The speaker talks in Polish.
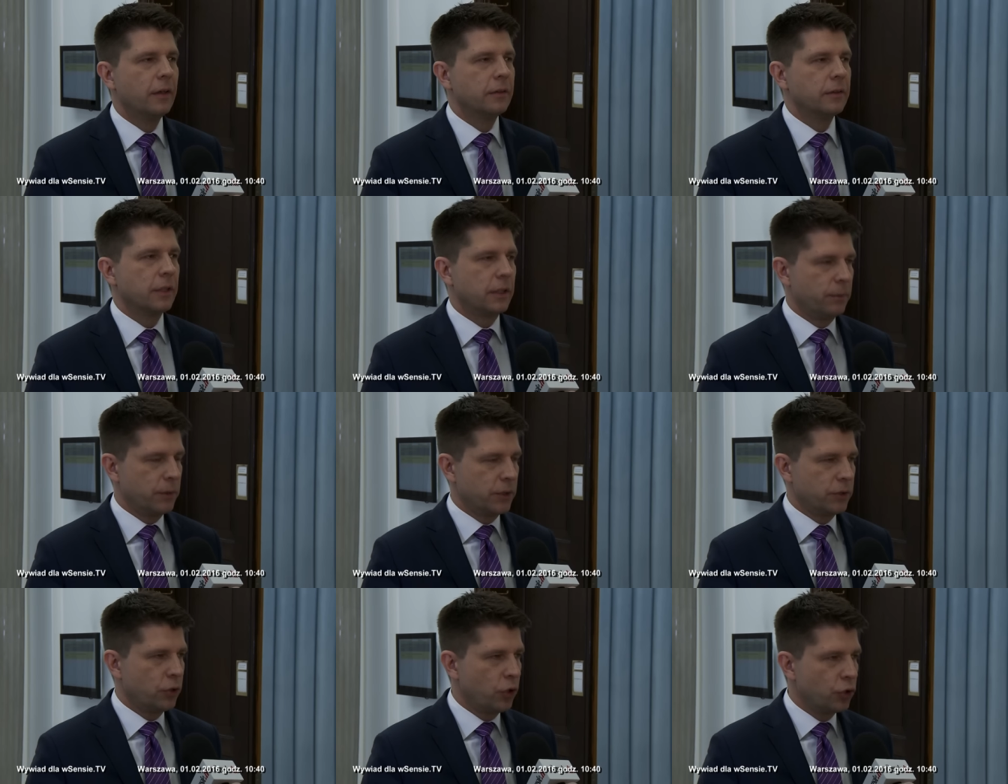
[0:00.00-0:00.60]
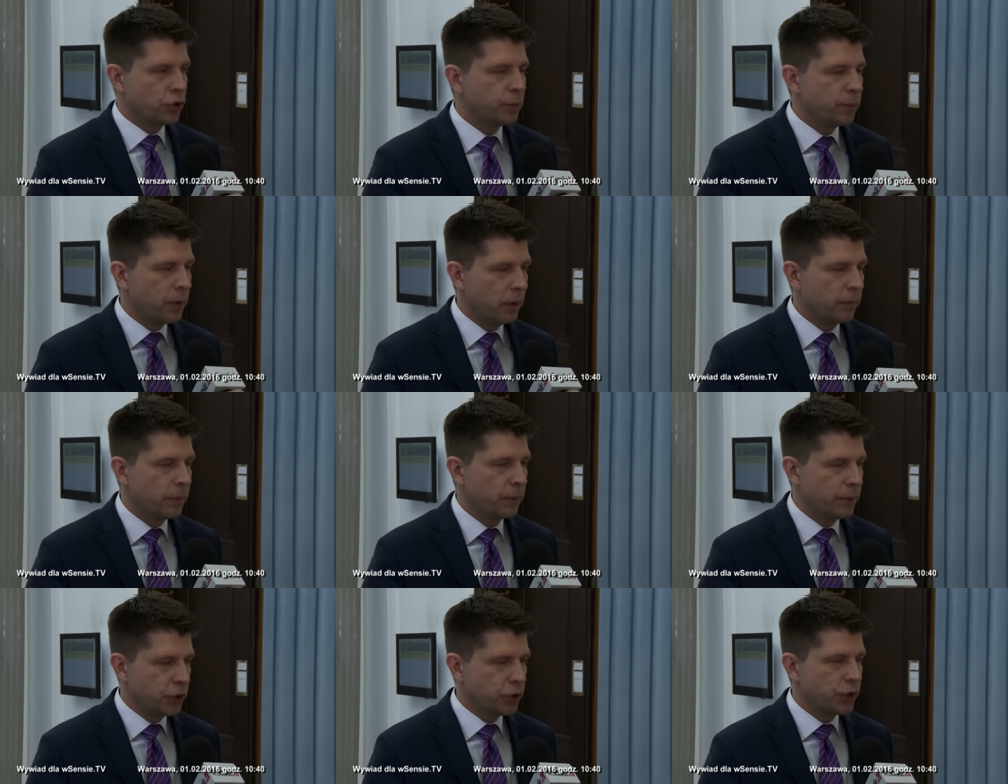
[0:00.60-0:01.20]
Natomiast gorszy
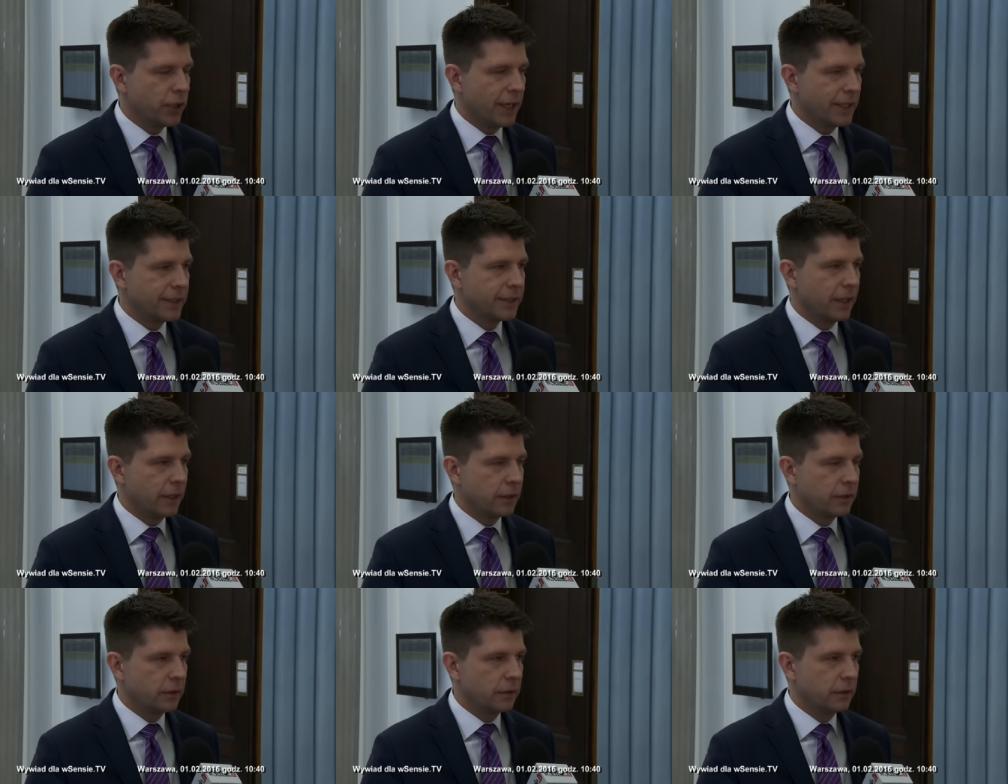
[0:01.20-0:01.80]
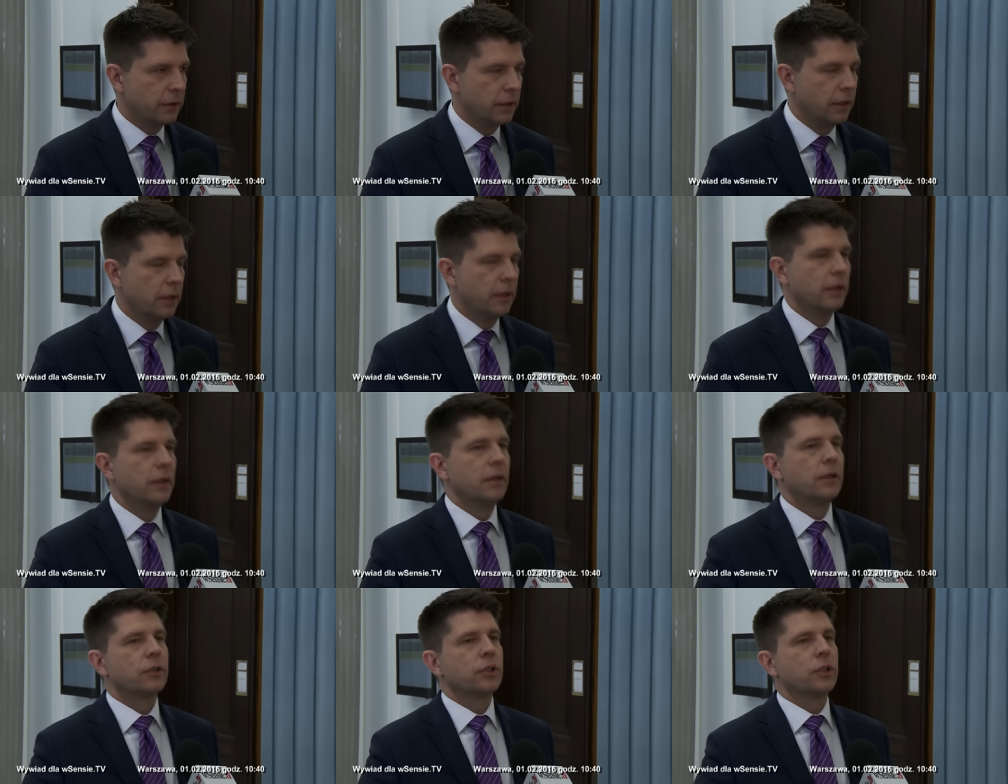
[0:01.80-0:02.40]
problem jest jeszcze raz taki,
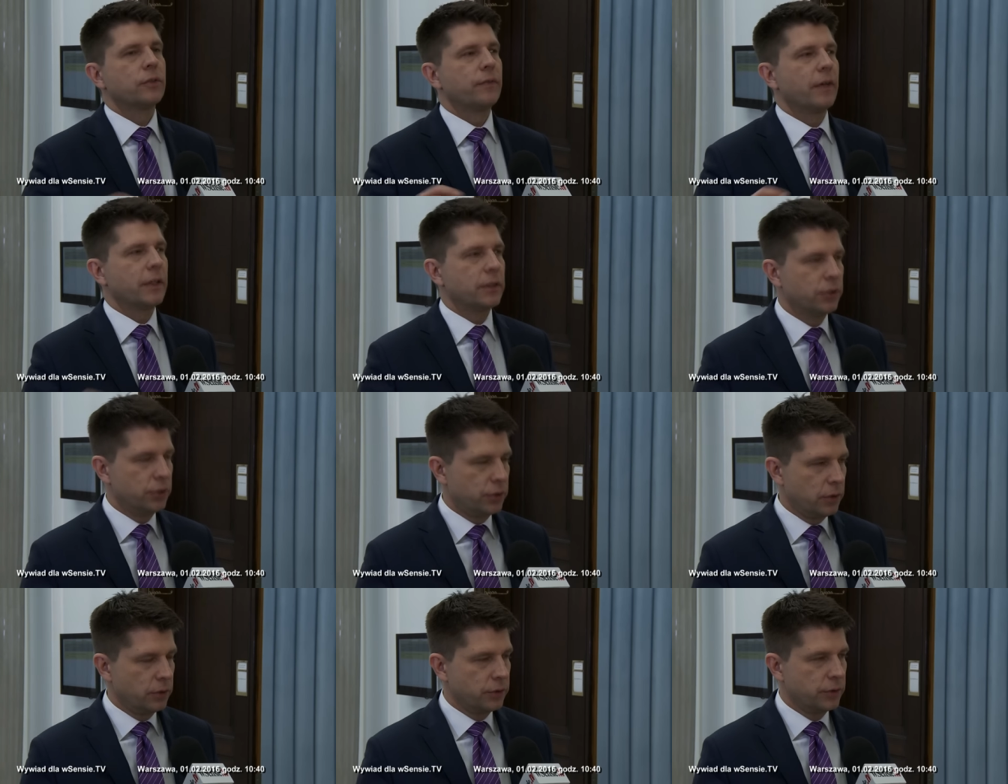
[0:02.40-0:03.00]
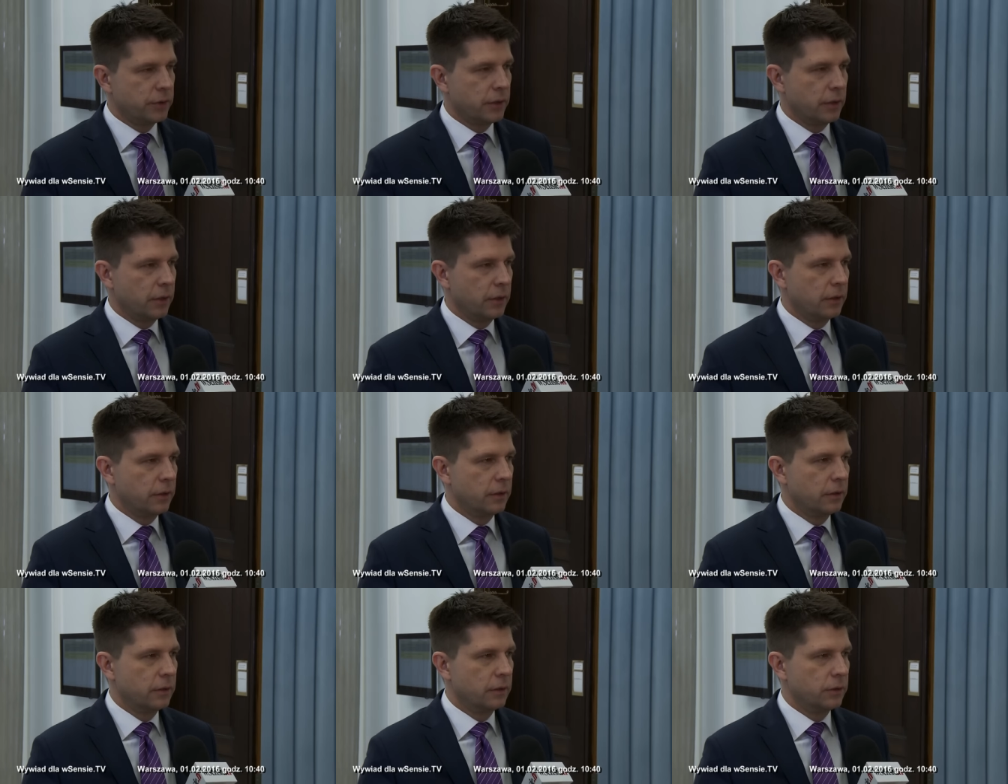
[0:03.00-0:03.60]
że w
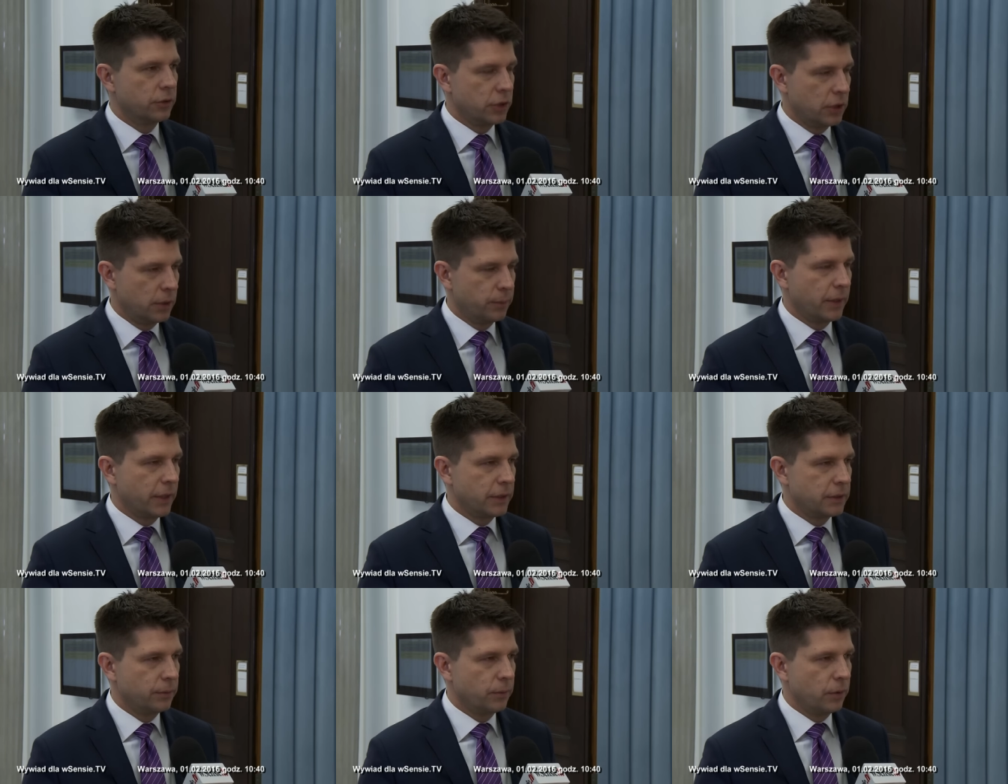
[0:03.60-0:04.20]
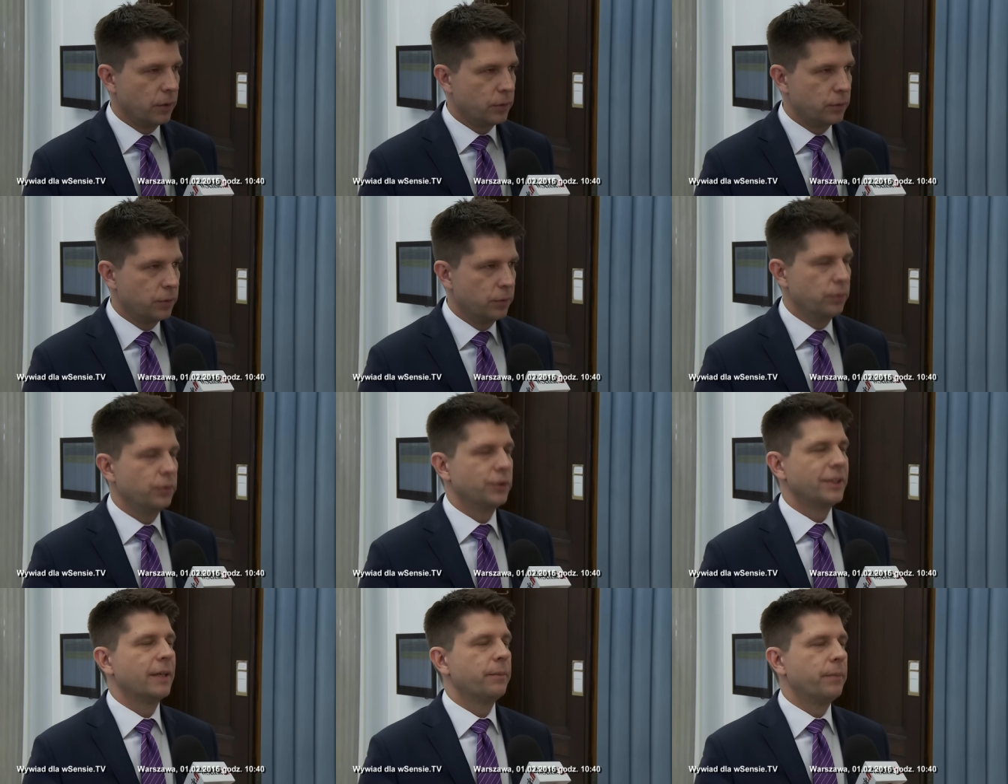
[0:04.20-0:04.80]
2017 roku
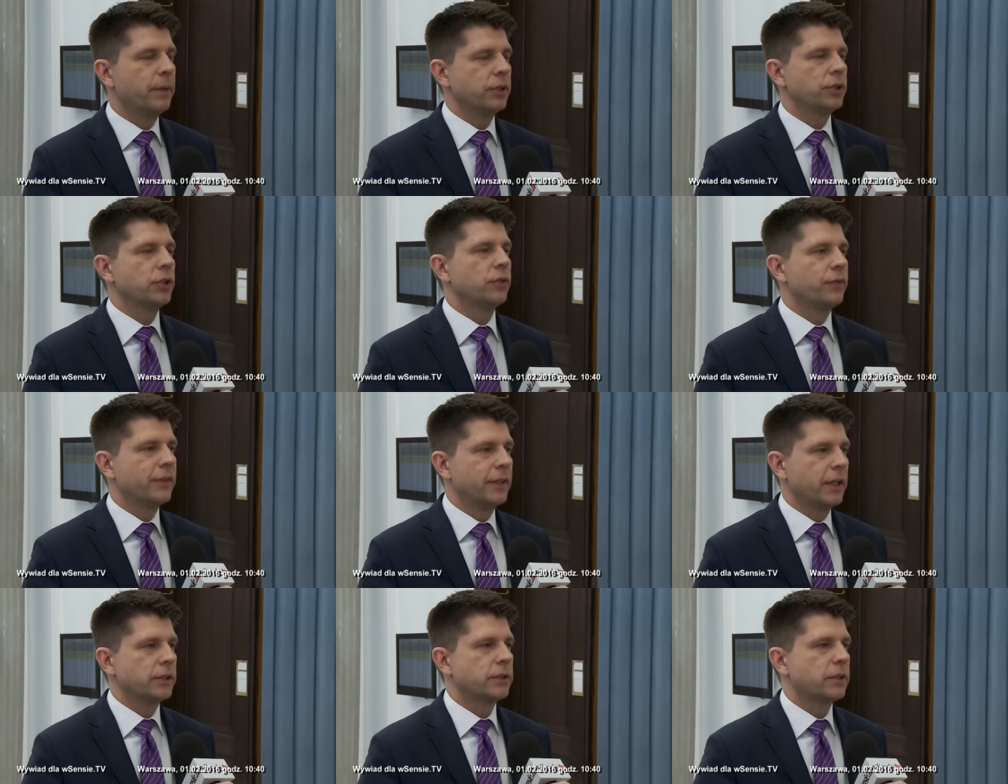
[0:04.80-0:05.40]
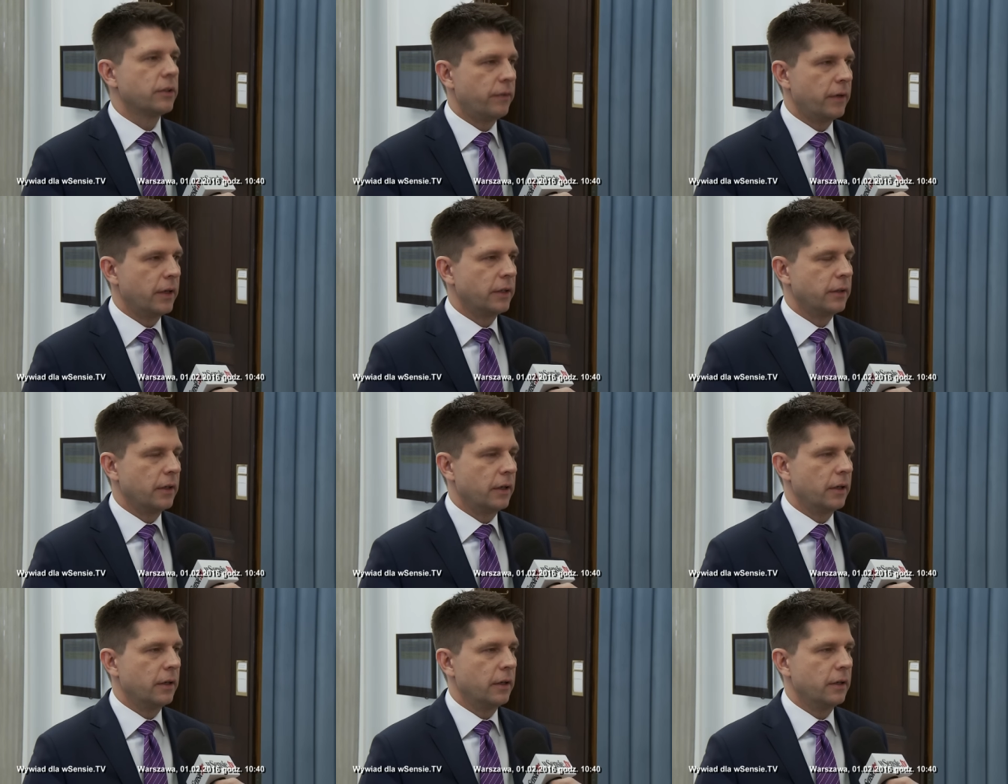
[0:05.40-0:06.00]
nie będzie
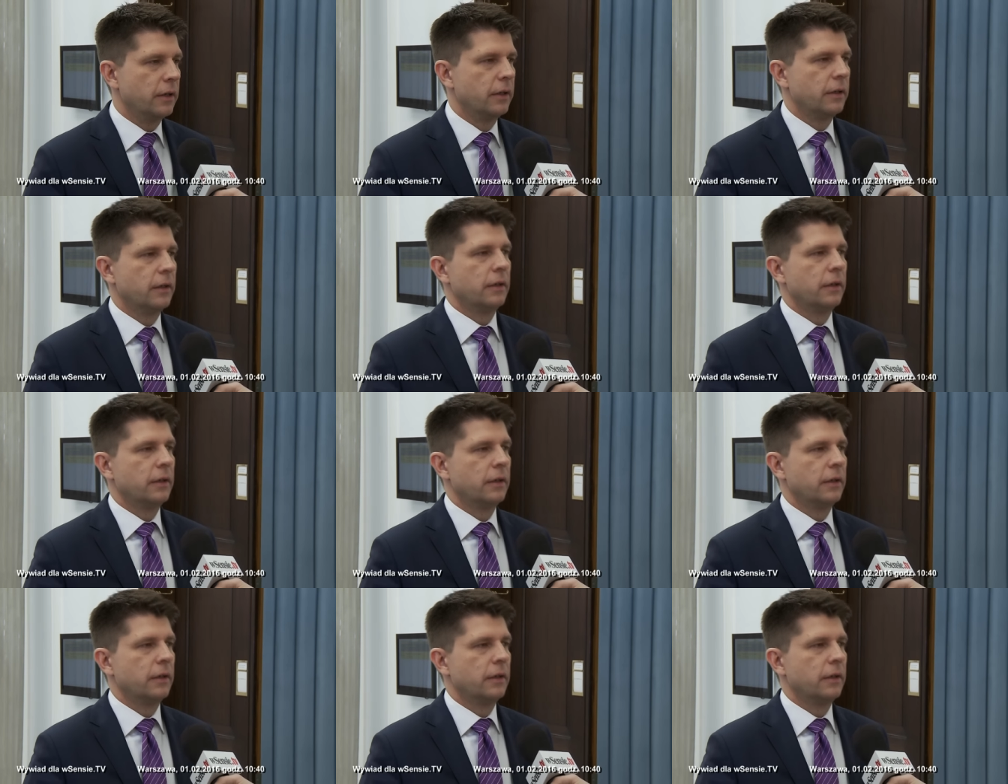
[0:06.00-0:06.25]
finansowania